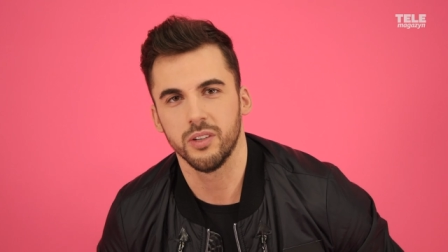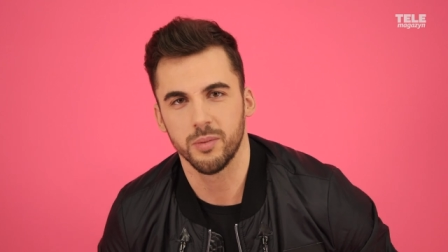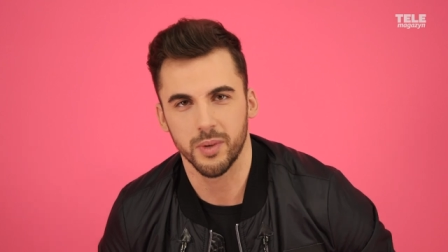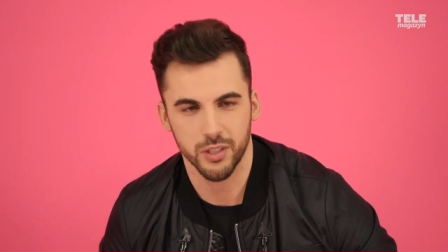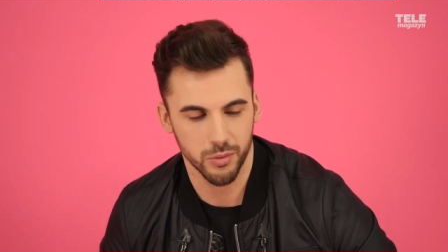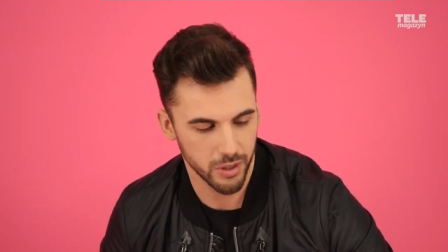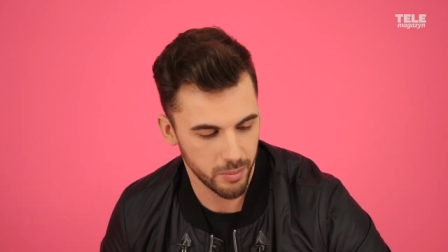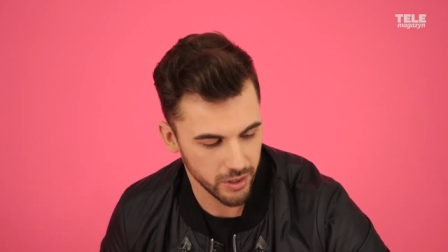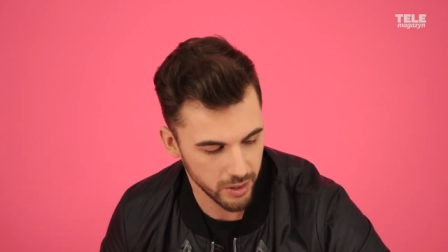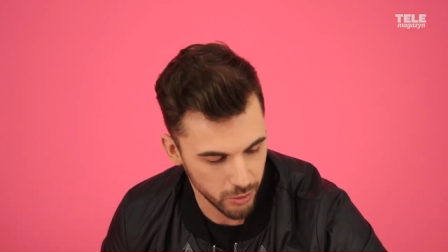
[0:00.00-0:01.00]
nie wymarzył, że
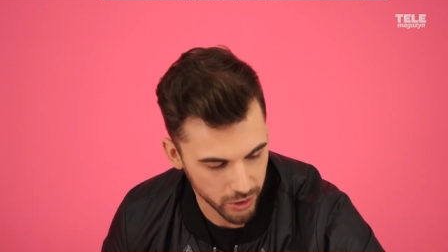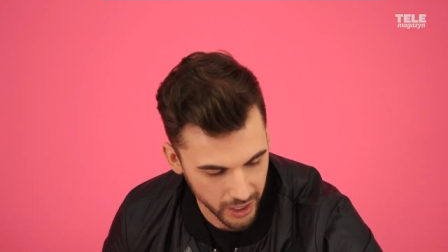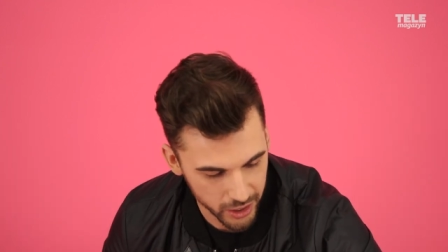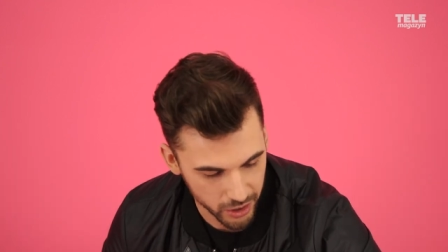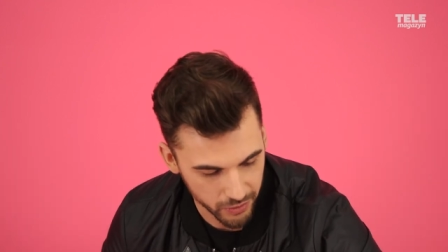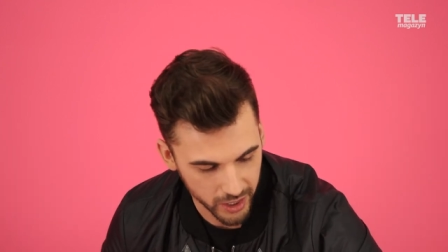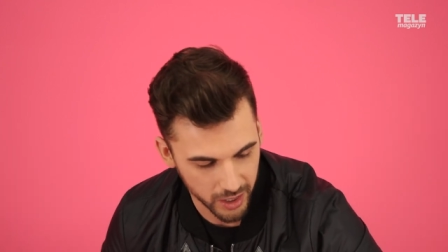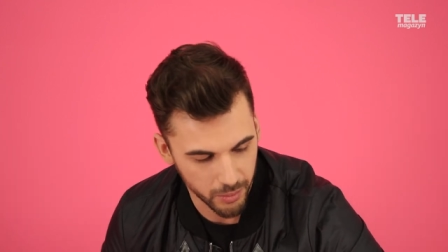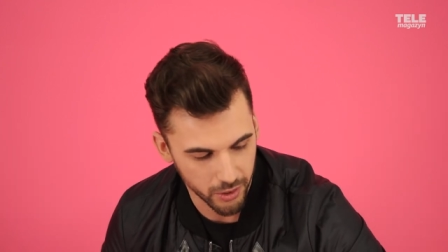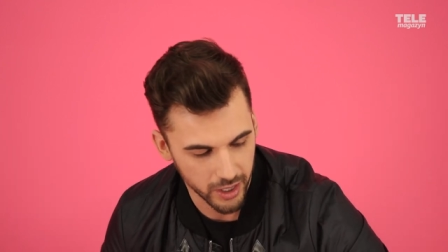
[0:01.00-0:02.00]
będę mógł tańczyć w
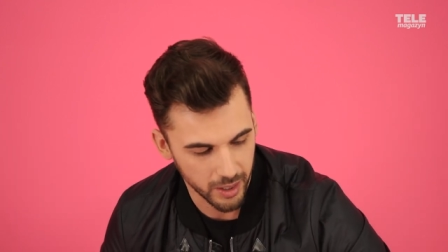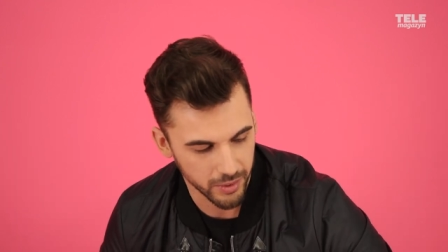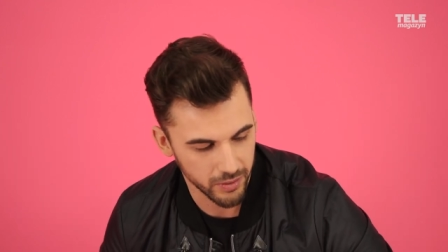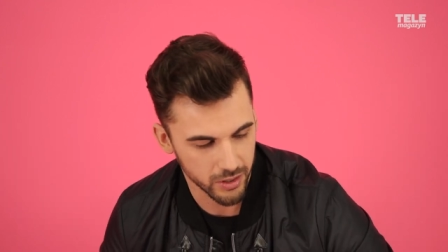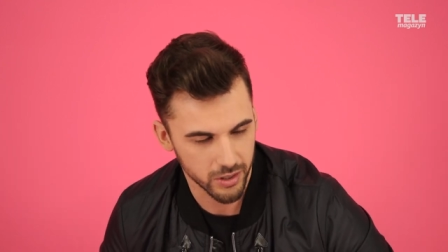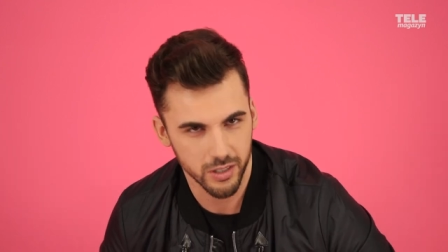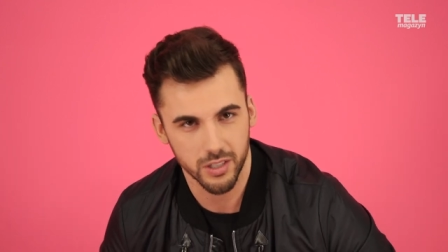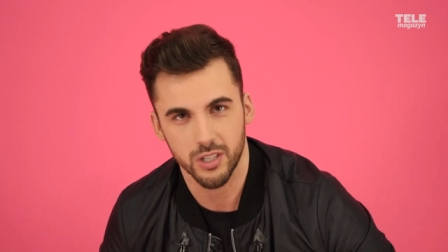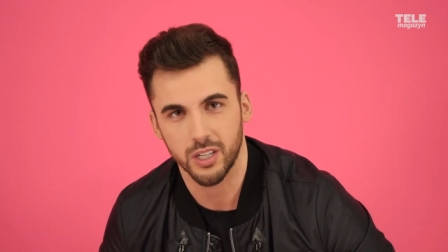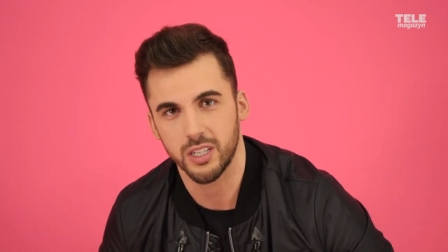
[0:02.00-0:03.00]
takim programie, więc to
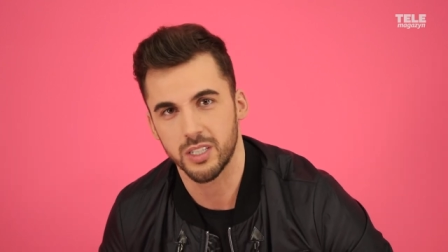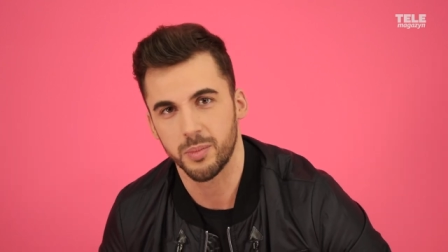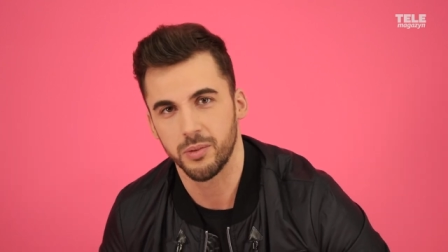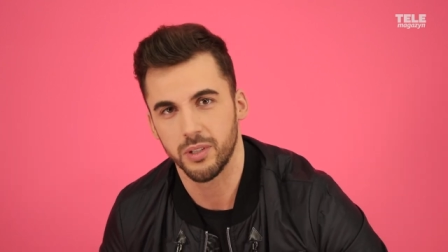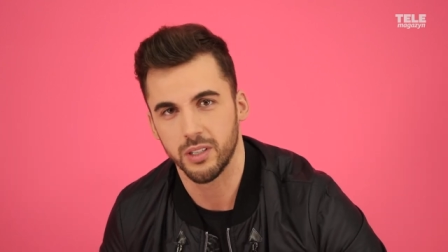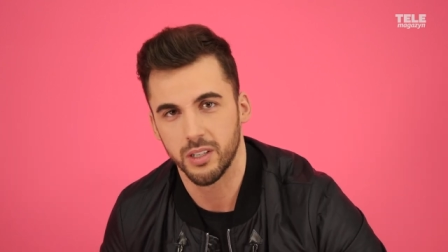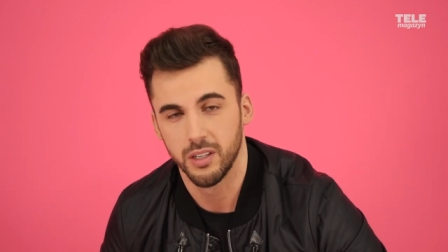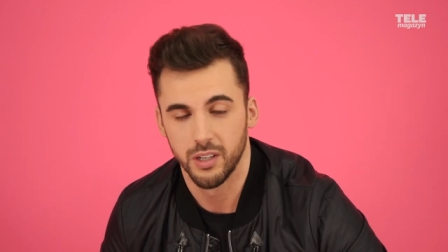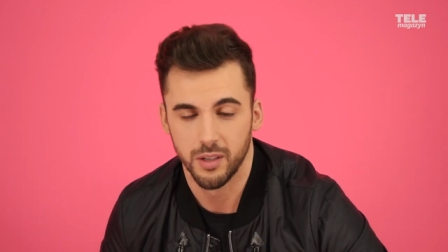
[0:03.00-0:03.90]
jest też jakieś spełnienie